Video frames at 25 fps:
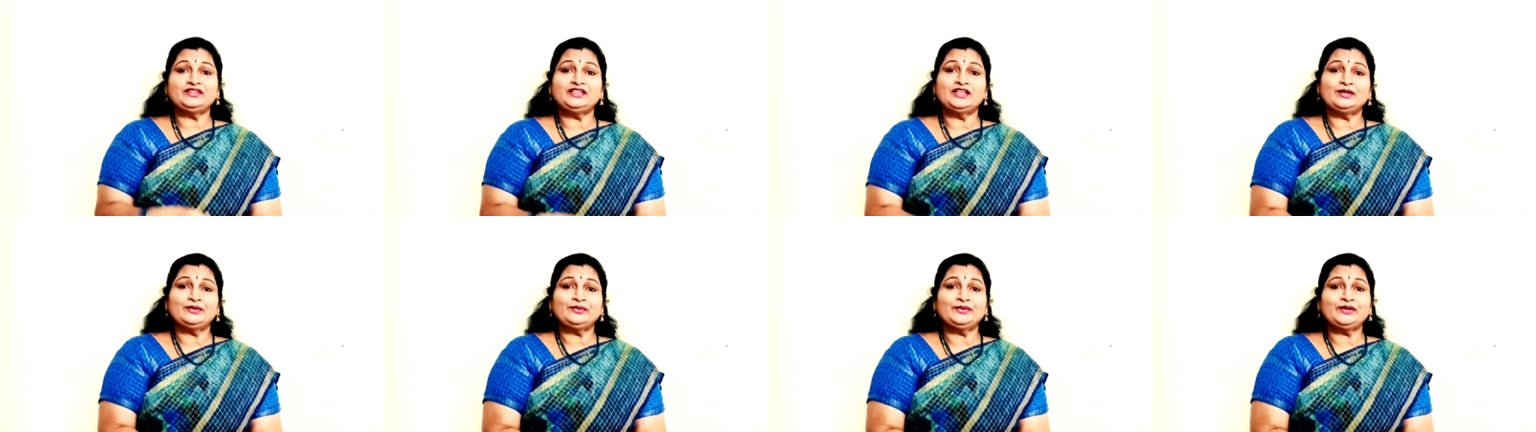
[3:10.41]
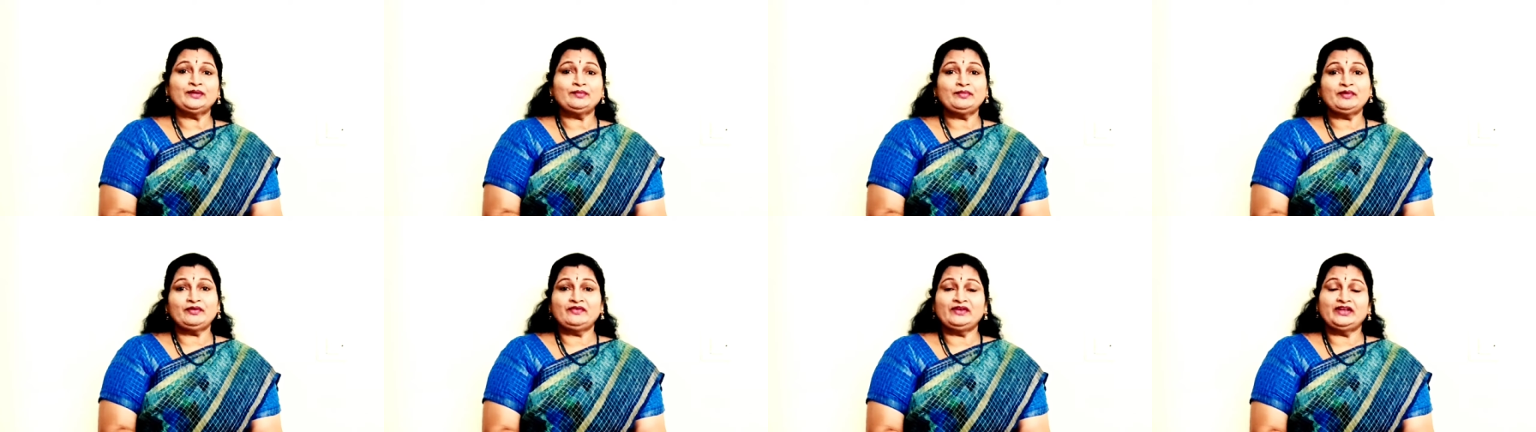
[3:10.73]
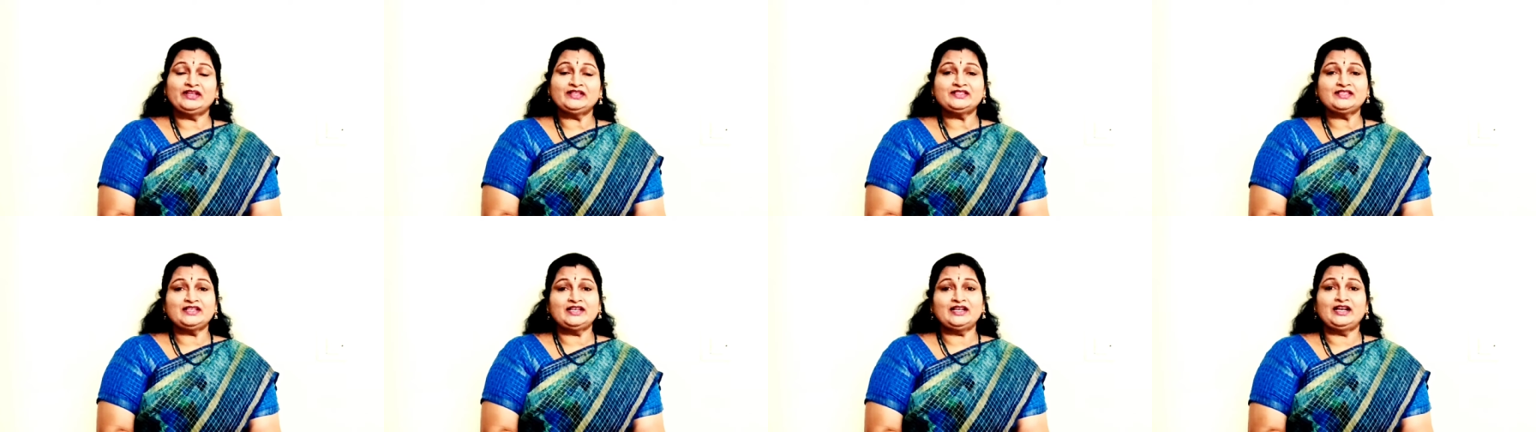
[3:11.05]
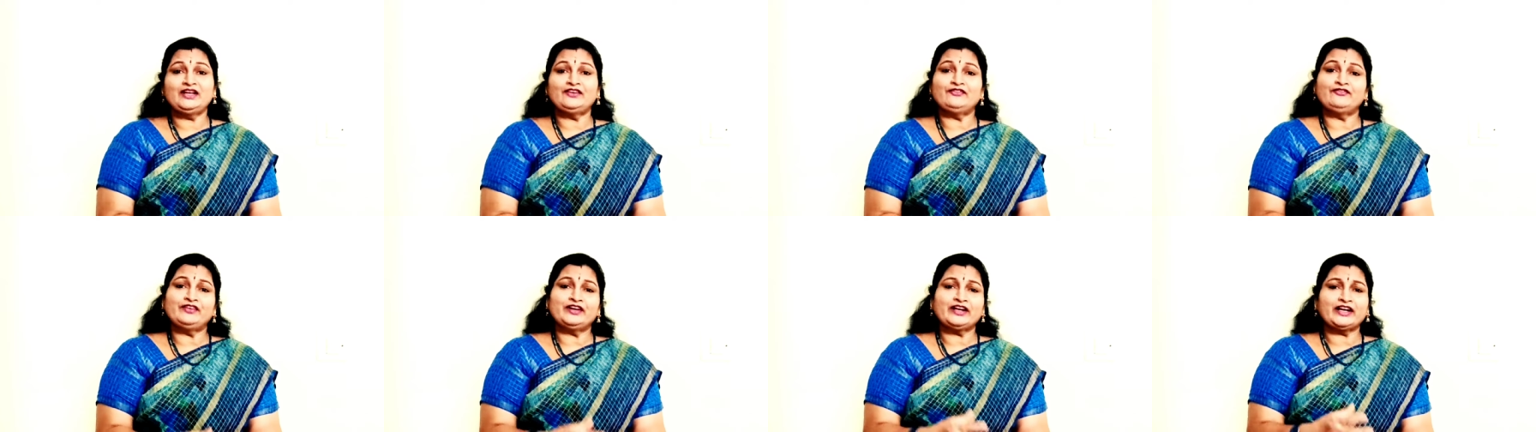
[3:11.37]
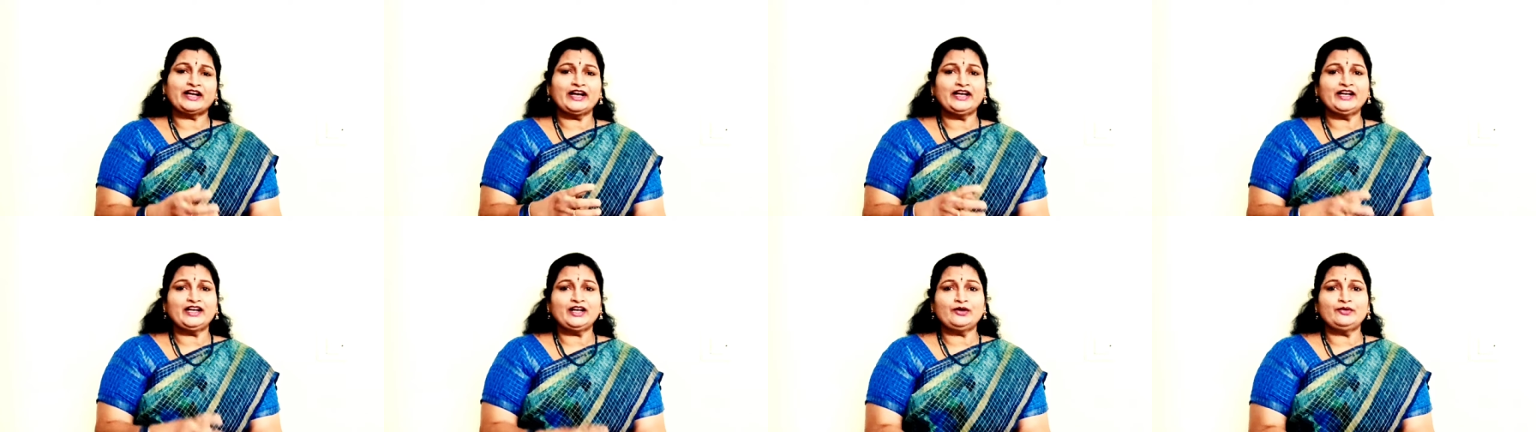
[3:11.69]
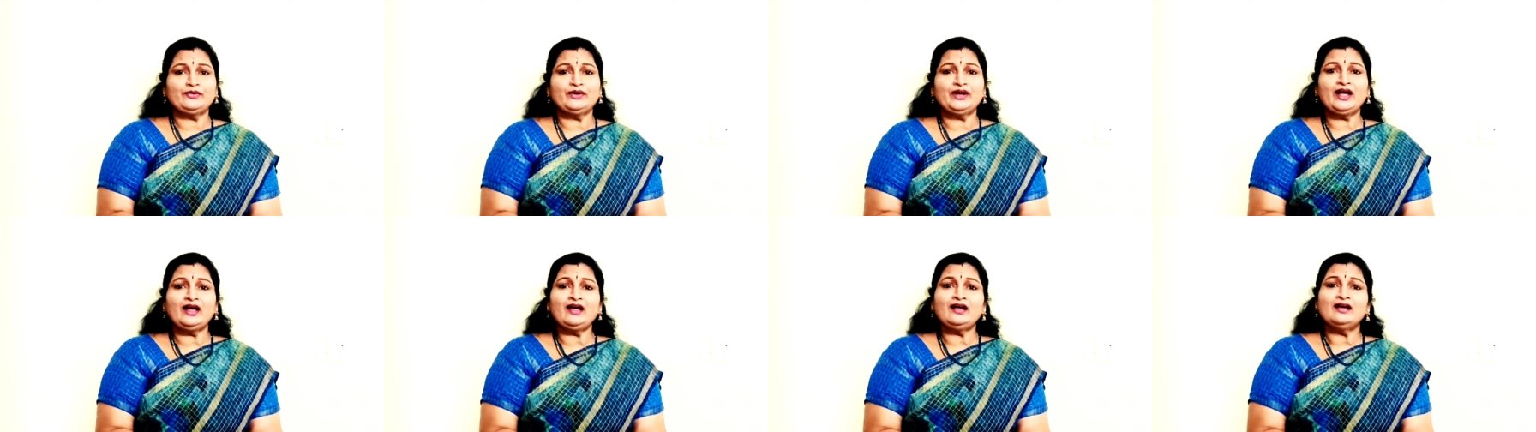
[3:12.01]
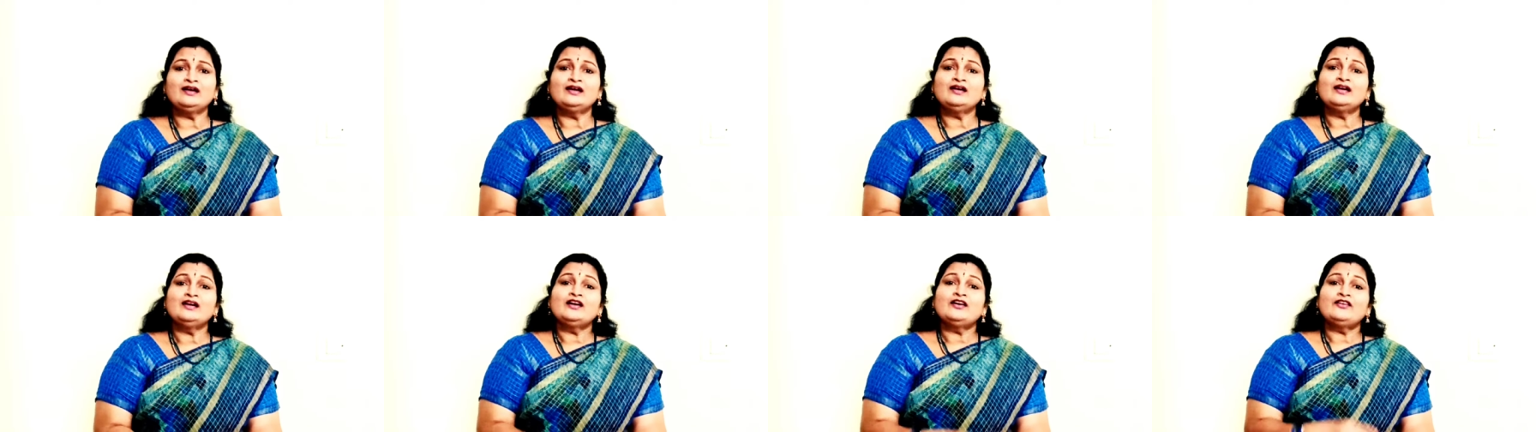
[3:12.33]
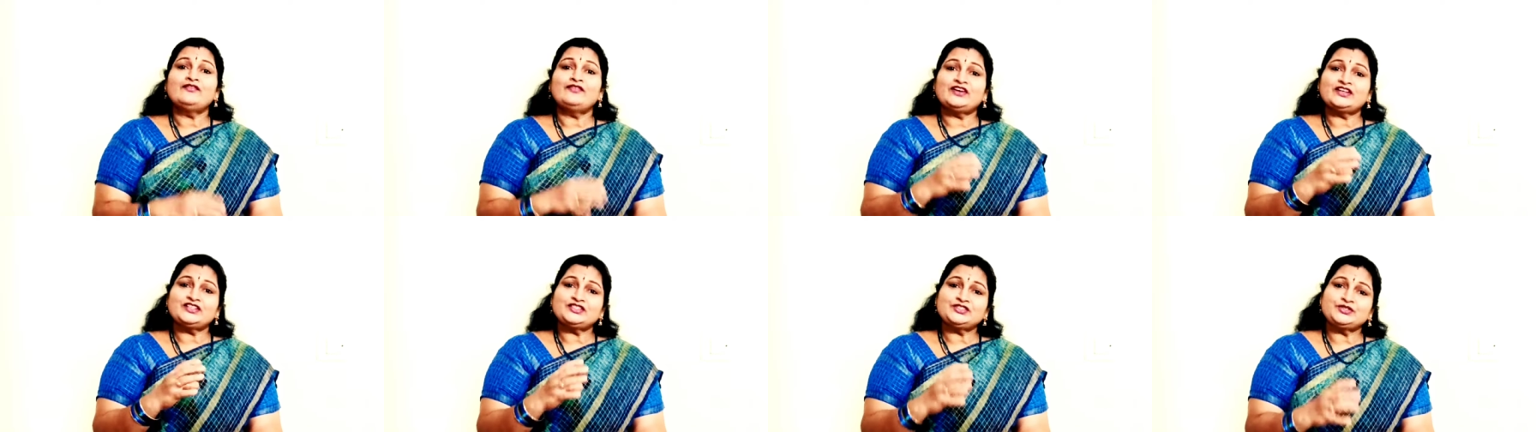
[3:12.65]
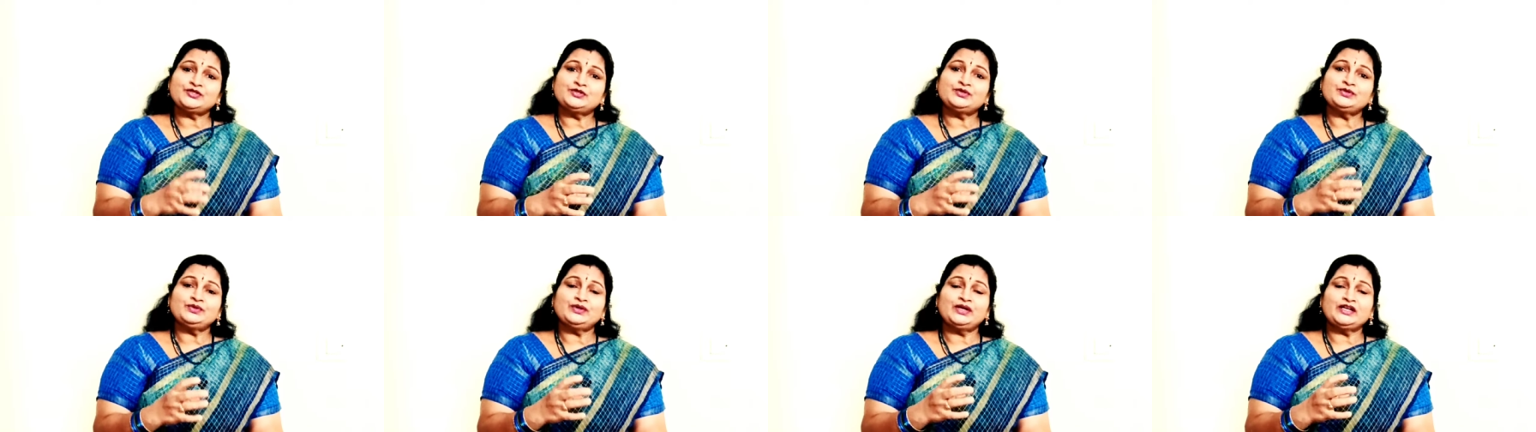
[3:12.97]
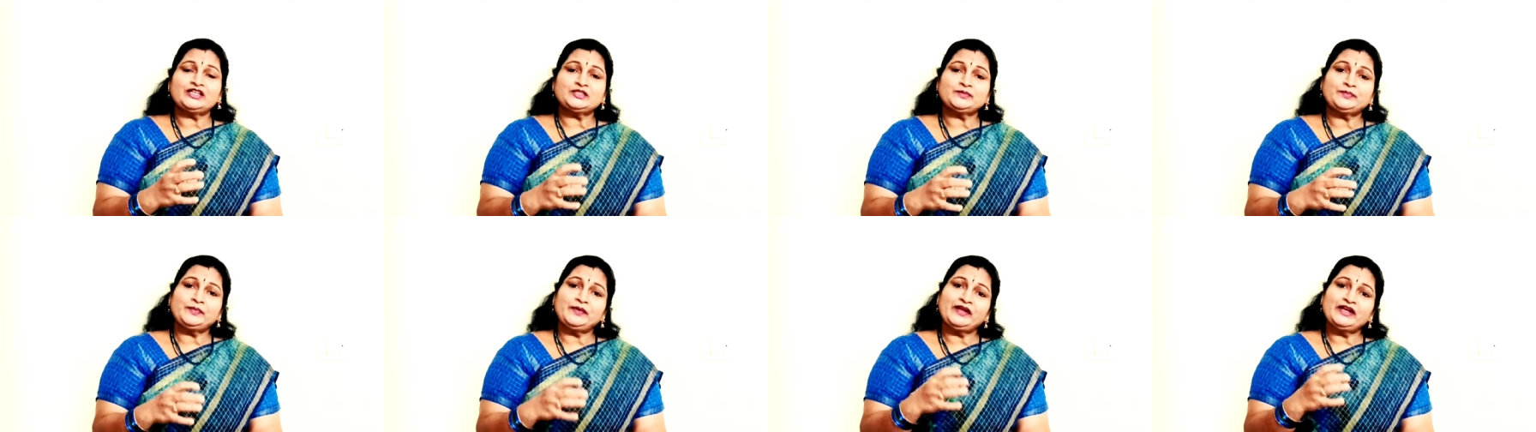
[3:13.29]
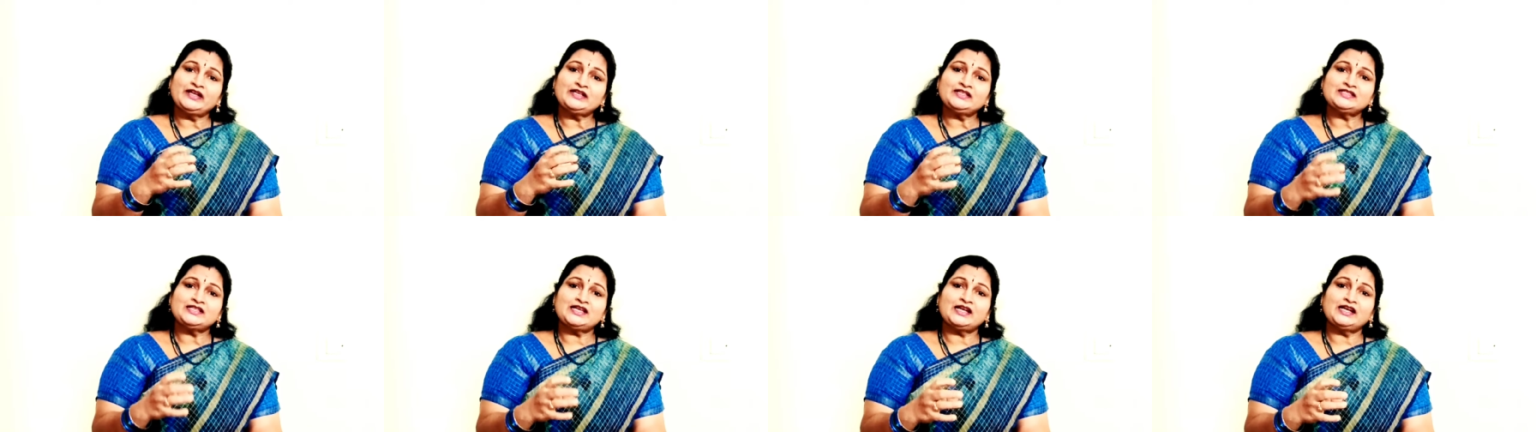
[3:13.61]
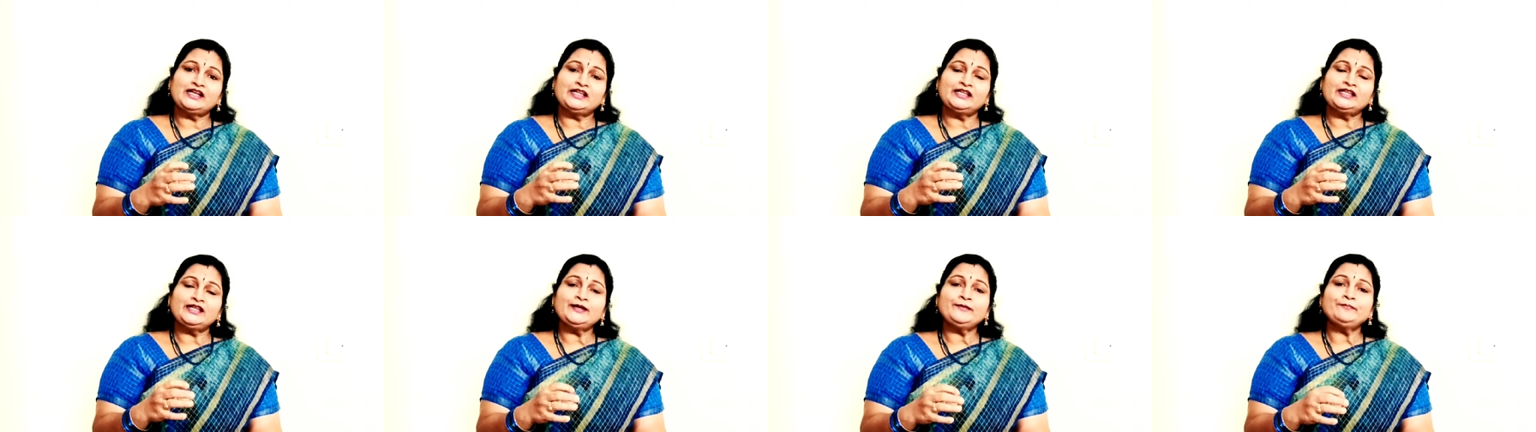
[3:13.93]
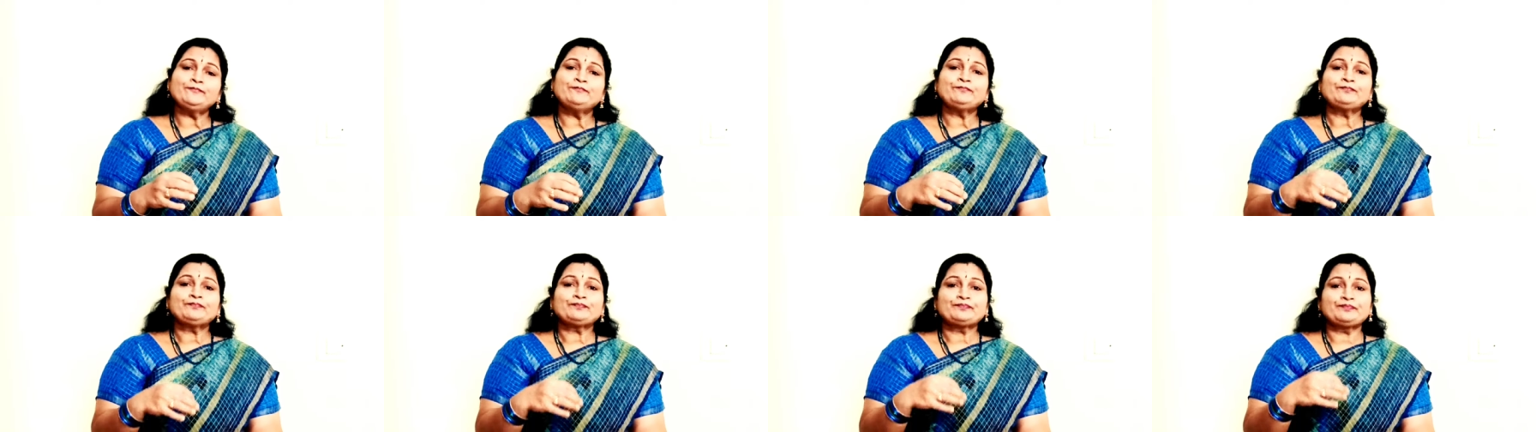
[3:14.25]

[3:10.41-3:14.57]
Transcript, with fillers: విద్యలు ఉండి మేమేం చేయలేదు ఎవరికైనా కూడా ఫస్ట్ ఎక్స్పీరియన్స్ అనేది